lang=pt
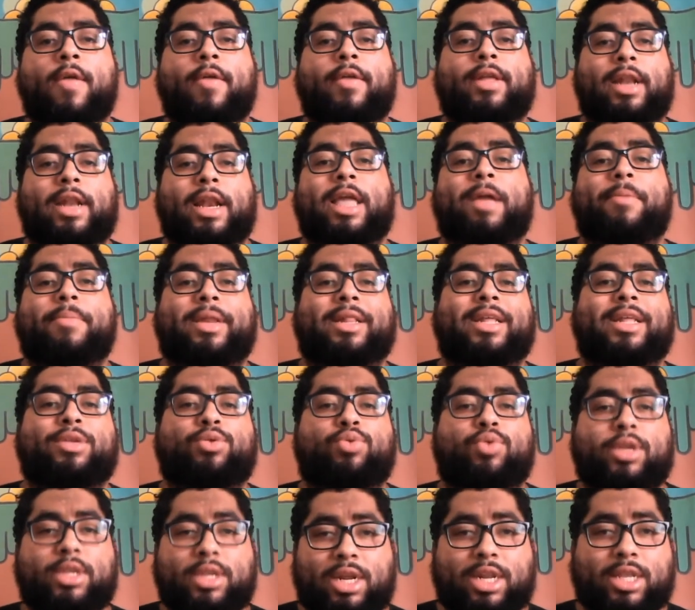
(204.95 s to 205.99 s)
Lembra da
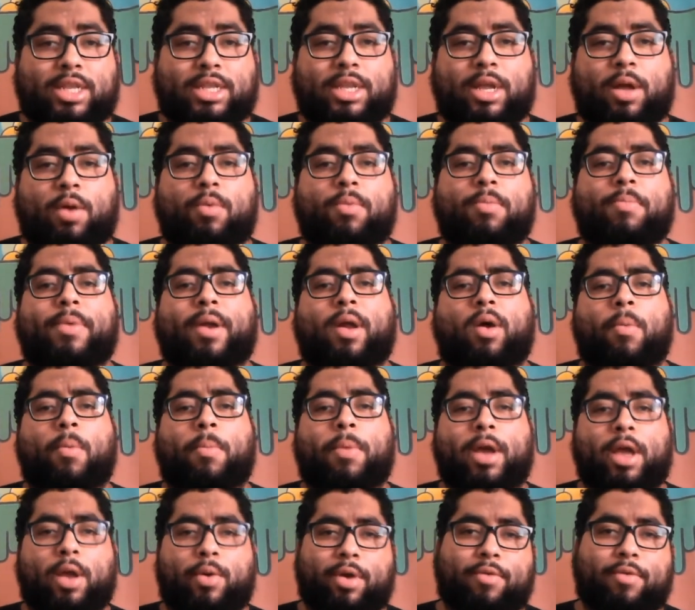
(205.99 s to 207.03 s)
sua inscrição para
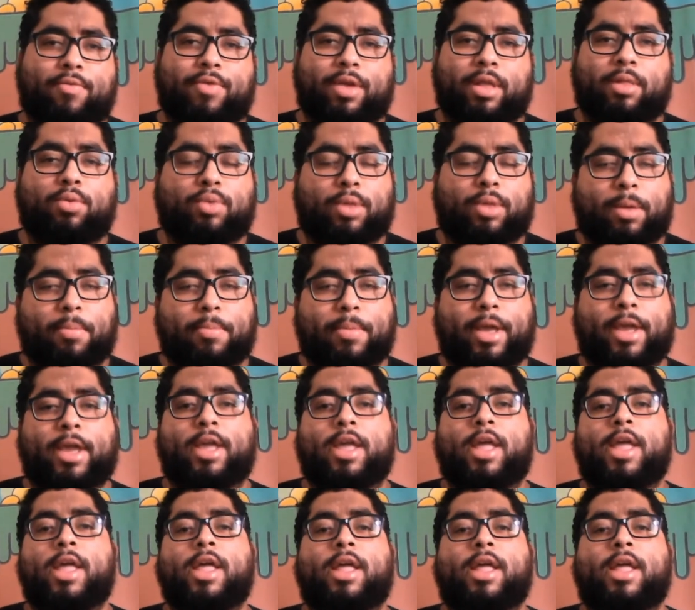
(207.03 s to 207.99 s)
acompanhar o evento também.